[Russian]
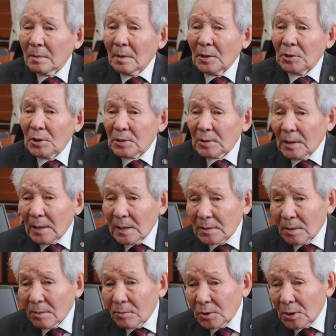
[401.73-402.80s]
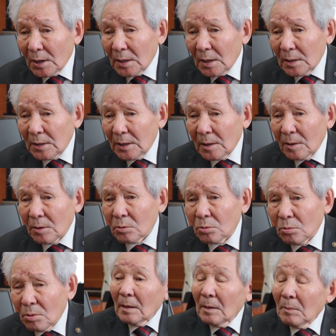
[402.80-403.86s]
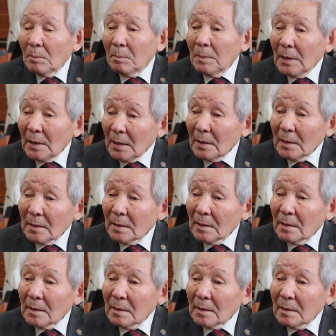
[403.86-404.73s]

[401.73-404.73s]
общественные сооружения делают. Мы